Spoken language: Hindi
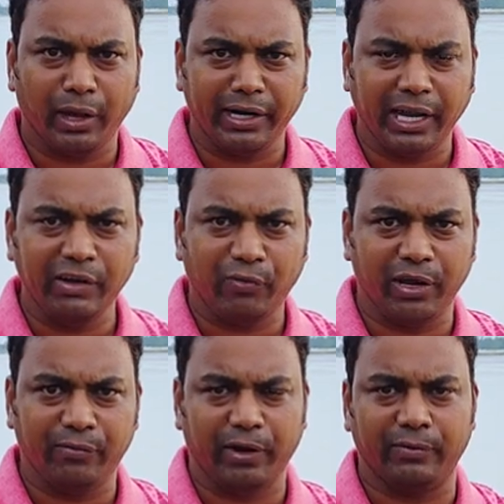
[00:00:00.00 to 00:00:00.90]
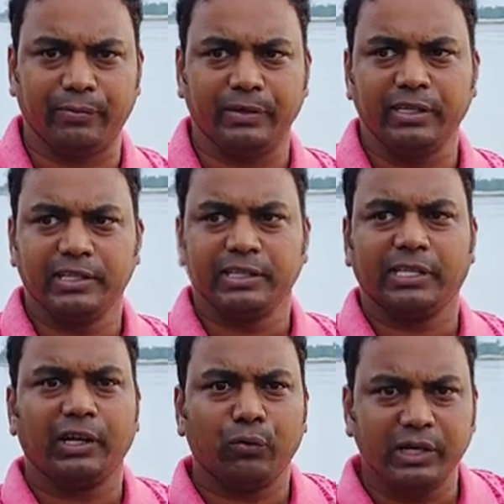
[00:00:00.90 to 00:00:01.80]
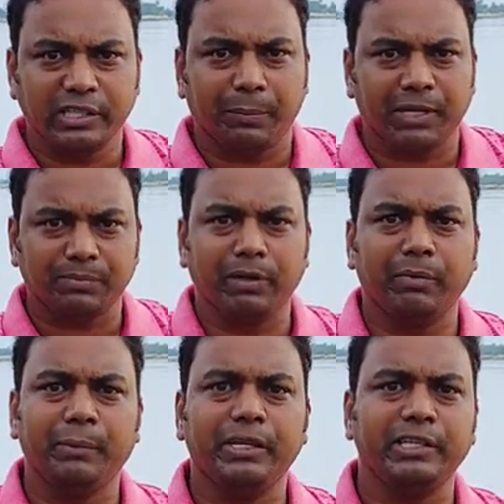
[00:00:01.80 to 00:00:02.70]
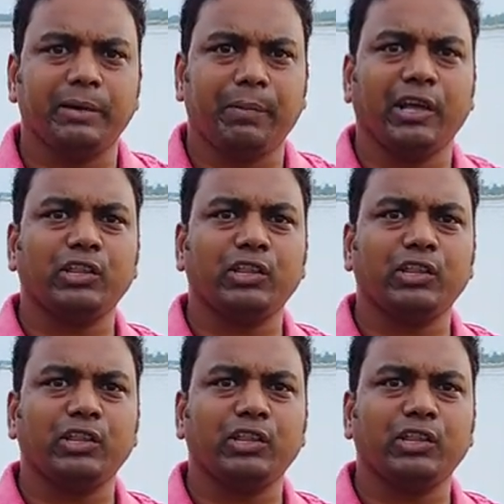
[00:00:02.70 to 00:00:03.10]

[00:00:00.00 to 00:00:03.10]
1955 सन 1955 में भी ये